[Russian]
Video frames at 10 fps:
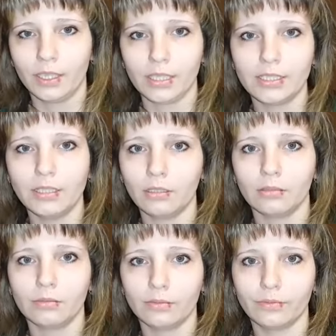
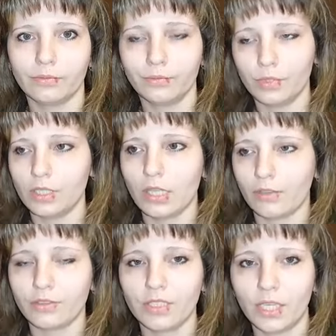ходил, не
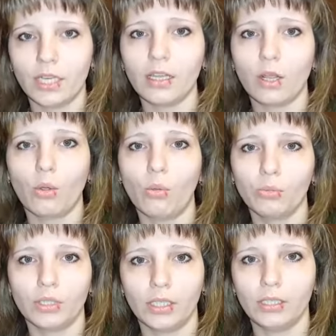знаю, в старе
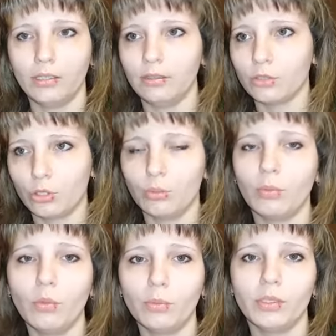какому-то, и чтобы
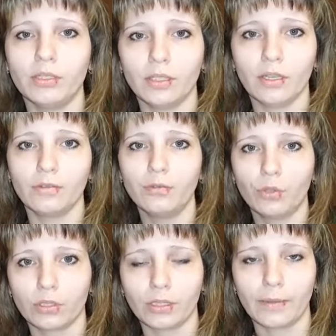ему было
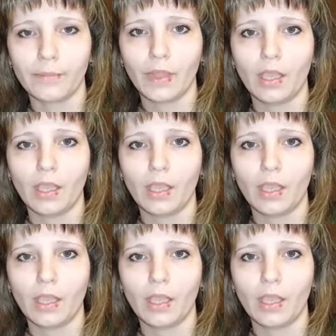некомфортно.